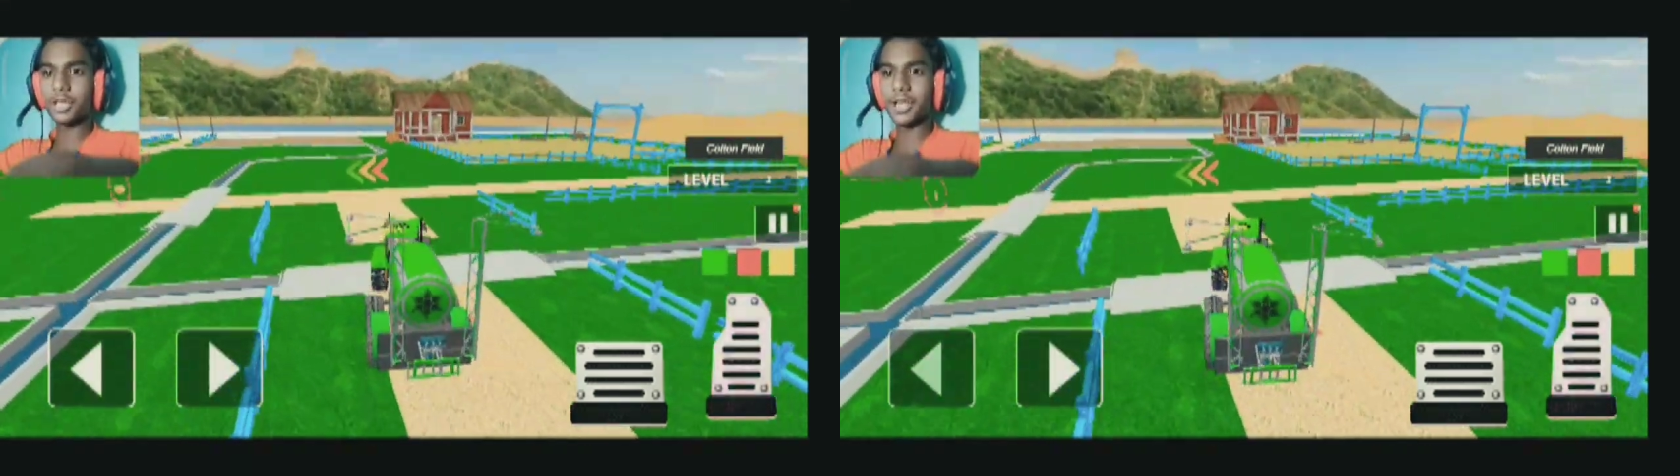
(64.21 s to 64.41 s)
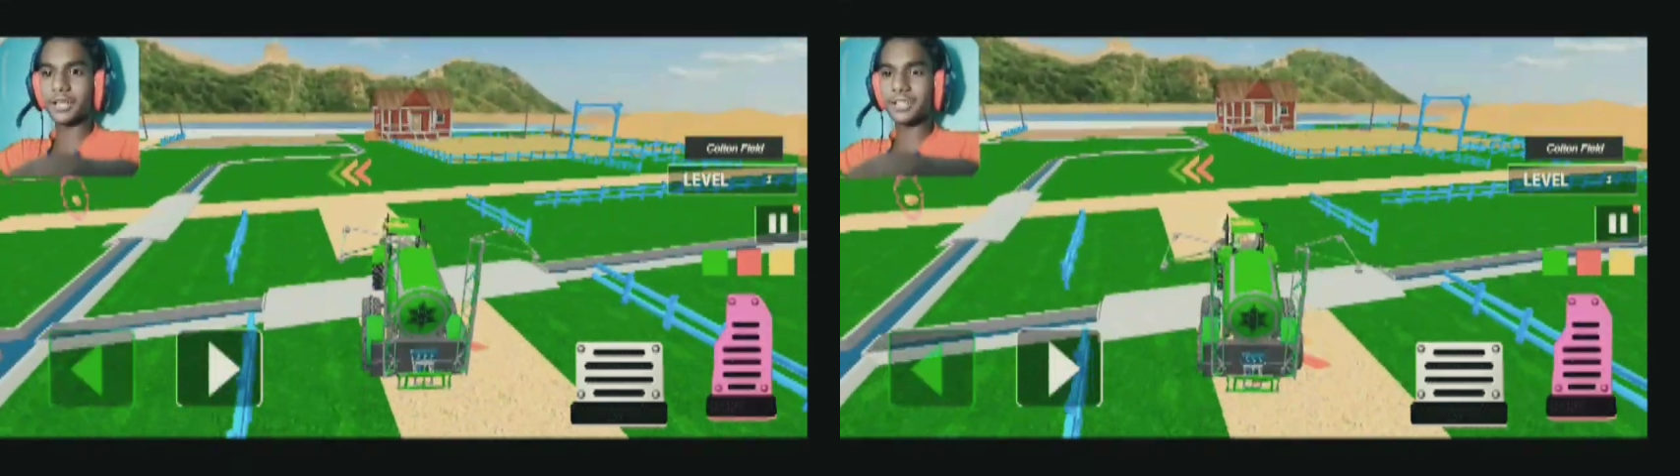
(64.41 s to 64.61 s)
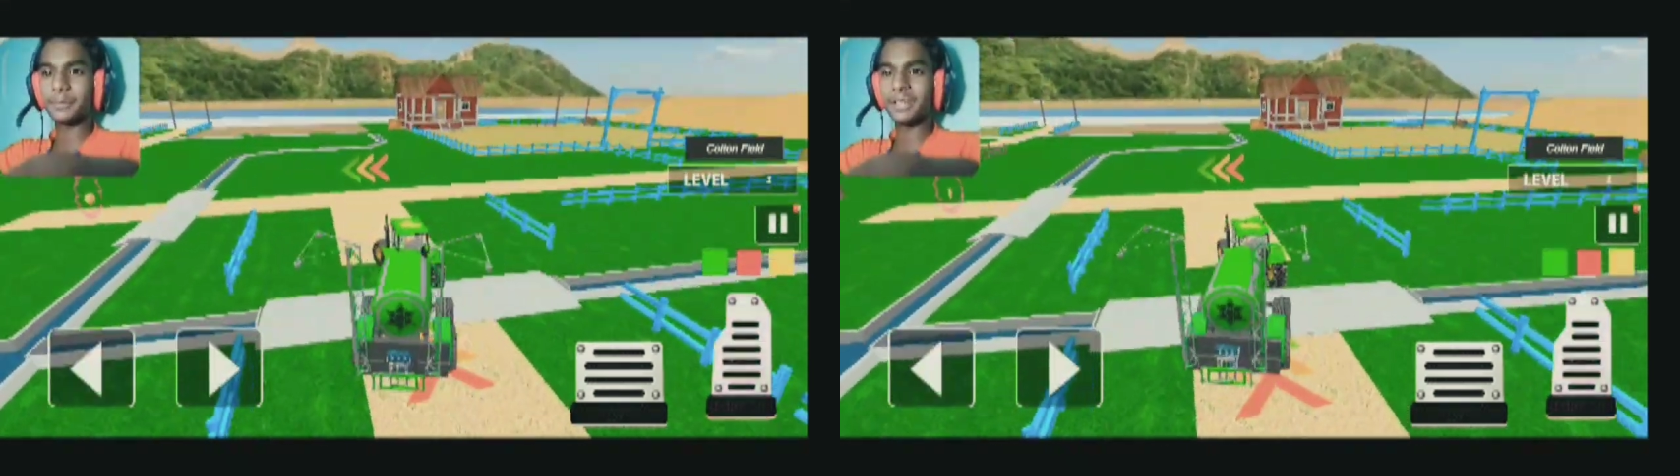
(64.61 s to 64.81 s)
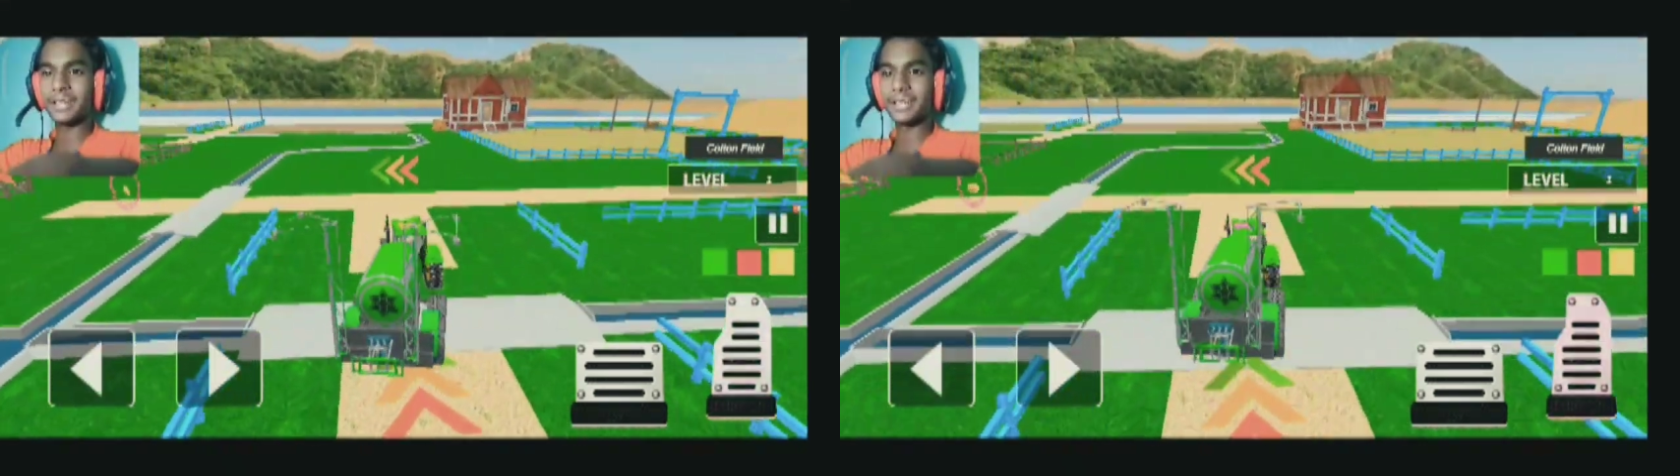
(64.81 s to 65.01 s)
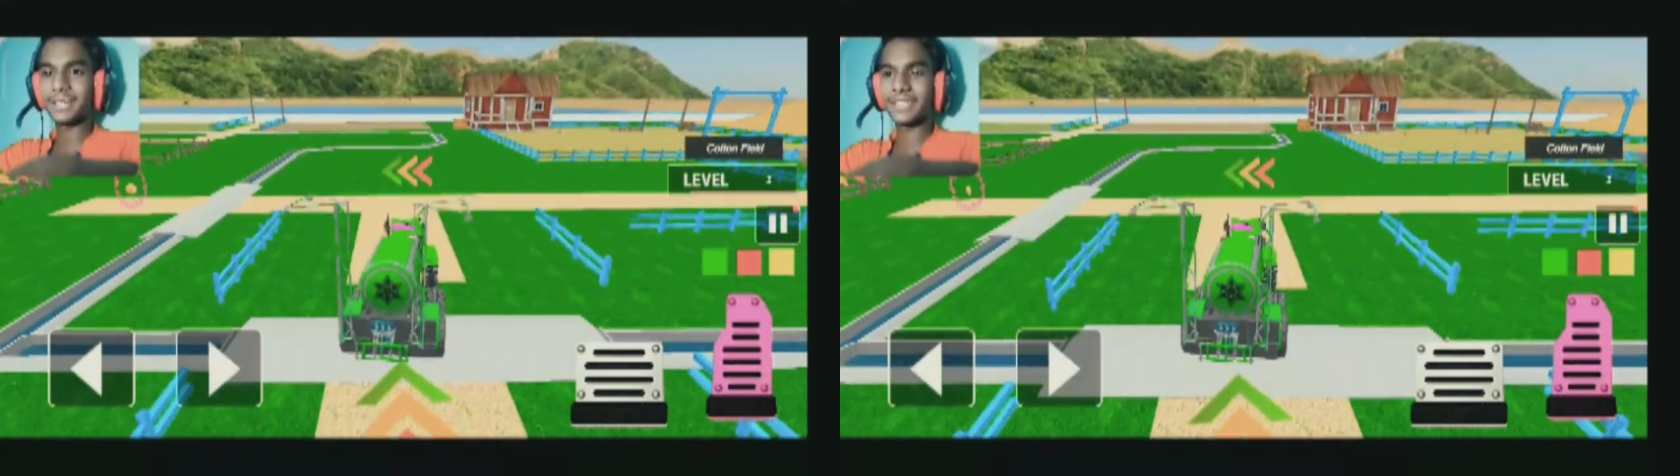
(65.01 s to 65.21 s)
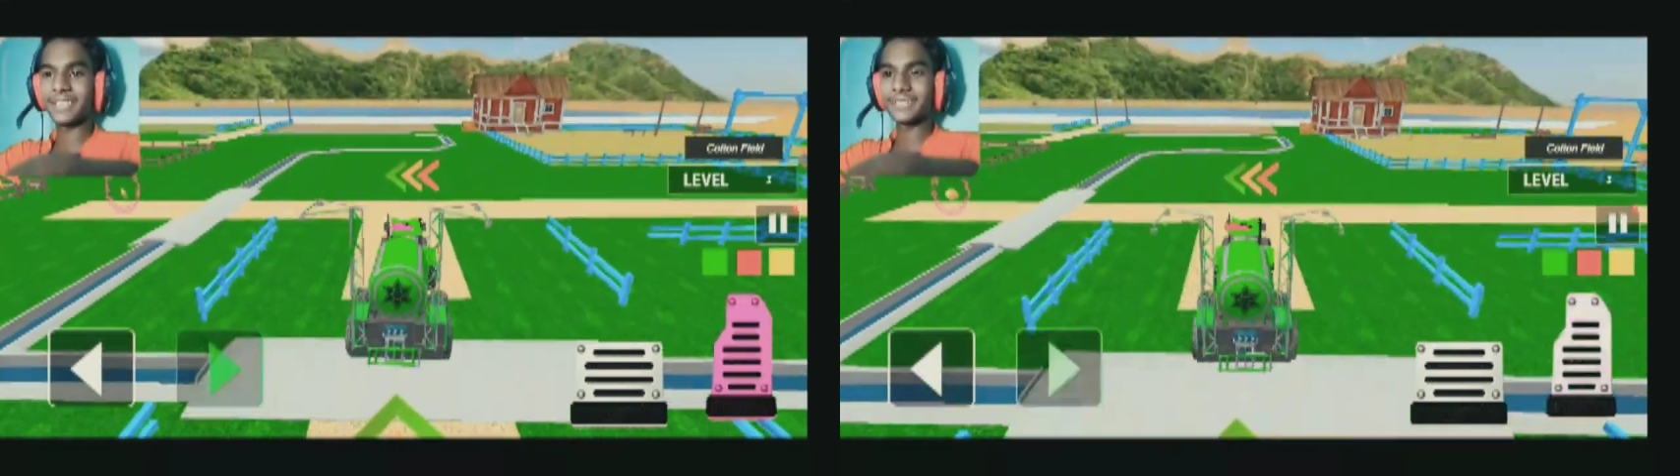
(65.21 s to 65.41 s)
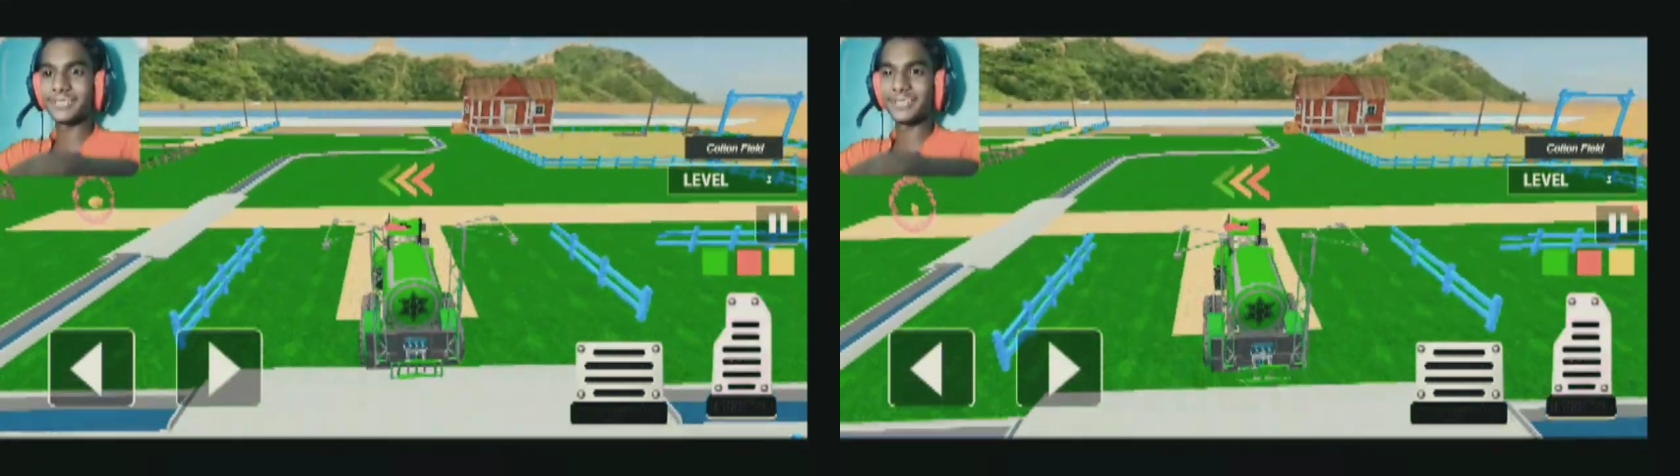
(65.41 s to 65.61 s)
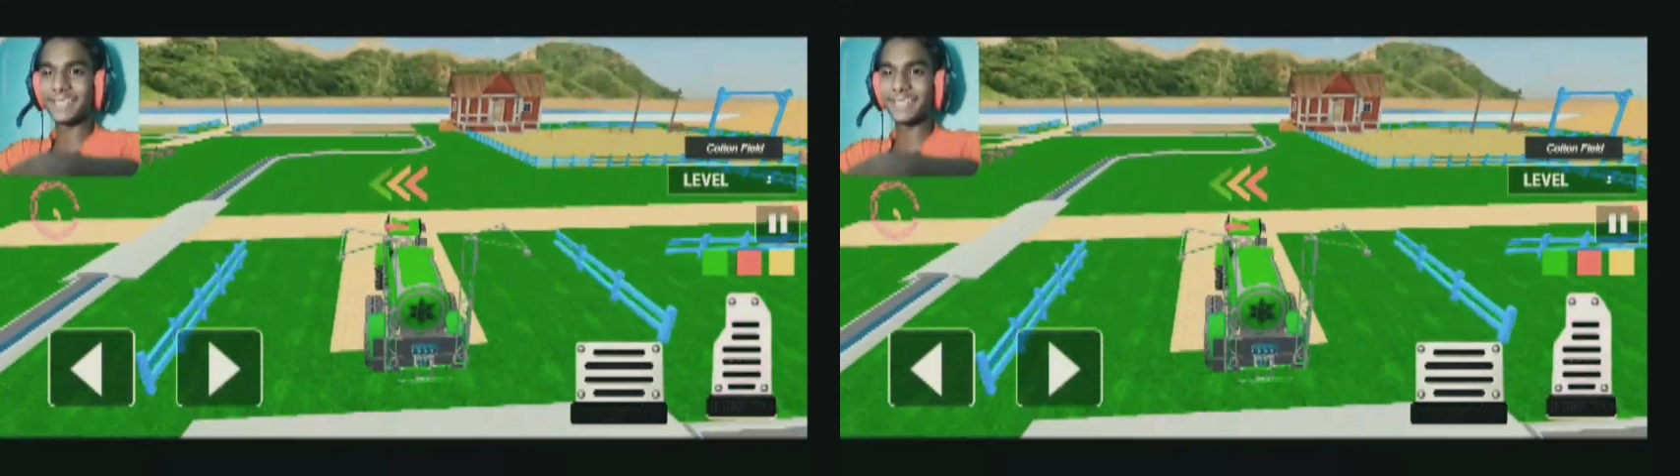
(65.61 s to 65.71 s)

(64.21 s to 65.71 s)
ट्रैक्टर भी ग्रीन लग गया दोनों